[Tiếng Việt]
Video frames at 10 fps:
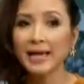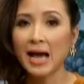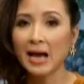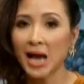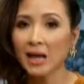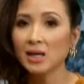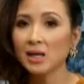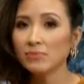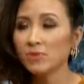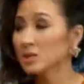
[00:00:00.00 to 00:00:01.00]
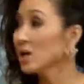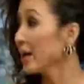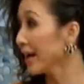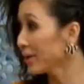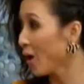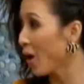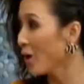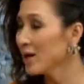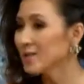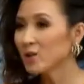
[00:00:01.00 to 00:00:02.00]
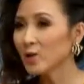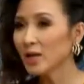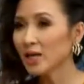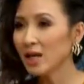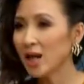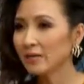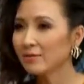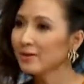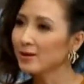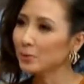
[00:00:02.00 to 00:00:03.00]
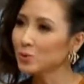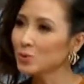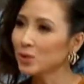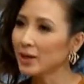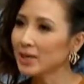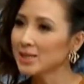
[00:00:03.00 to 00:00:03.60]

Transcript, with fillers: ngày càng khan hiếm và rất là đắt đỏ cho nên là những người đóng xuồng